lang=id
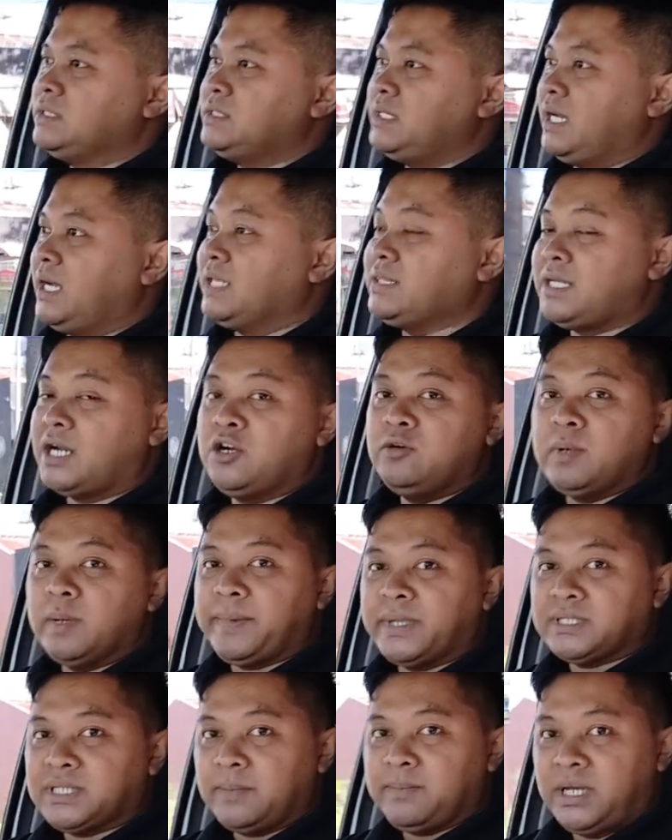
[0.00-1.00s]
jangan terlalu
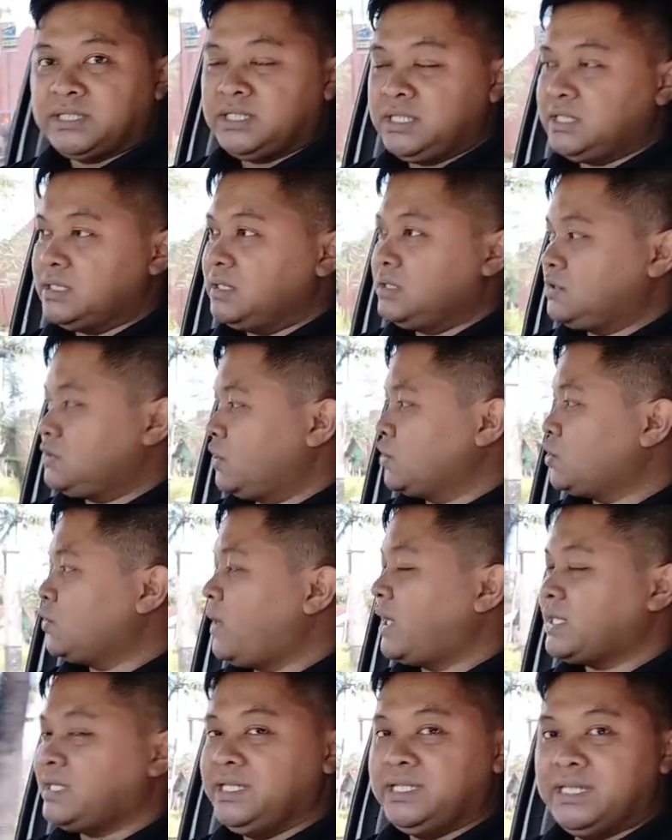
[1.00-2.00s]
mepet sama si
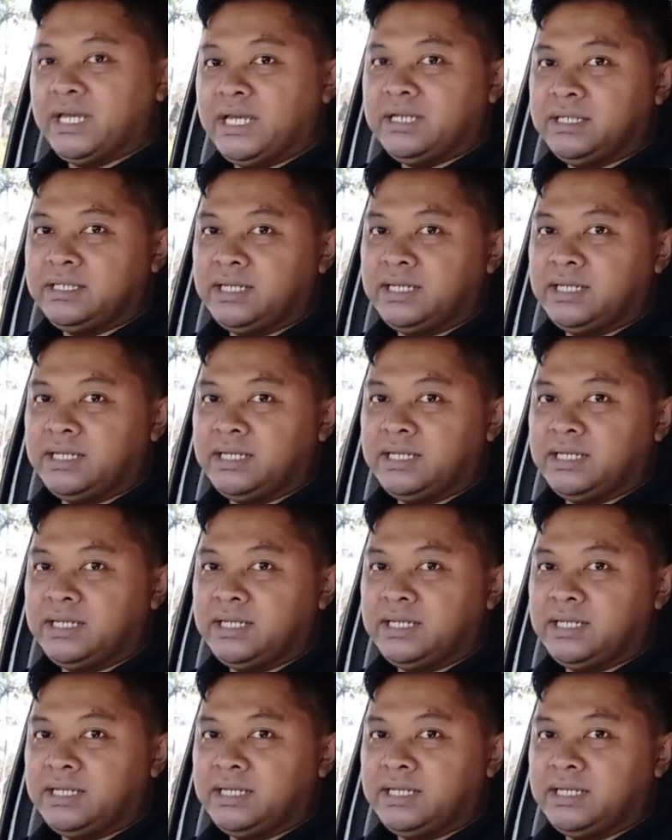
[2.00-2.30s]
trotoar nih ya